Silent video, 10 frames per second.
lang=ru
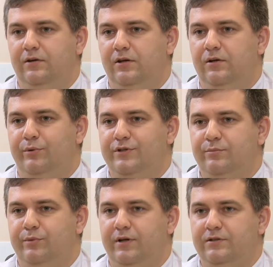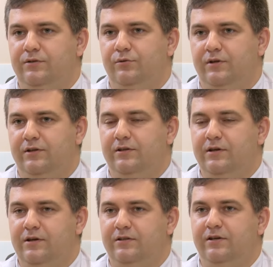и просыпается только
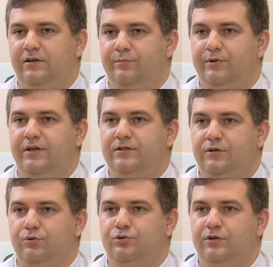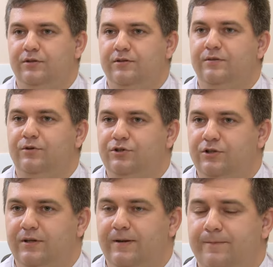тогда, когда операция уже
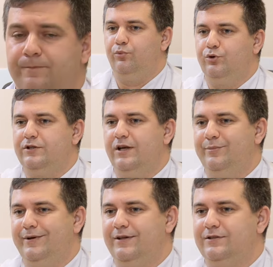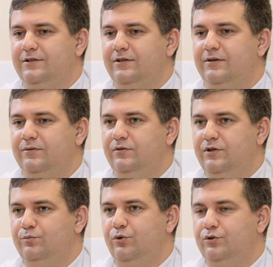завершена. После операции
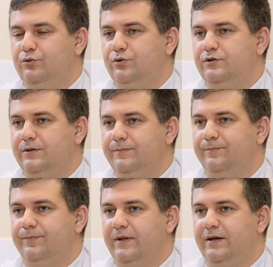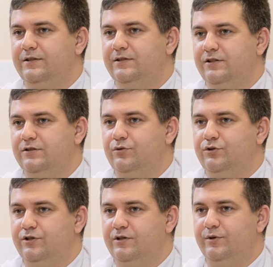используются рассасывающиеся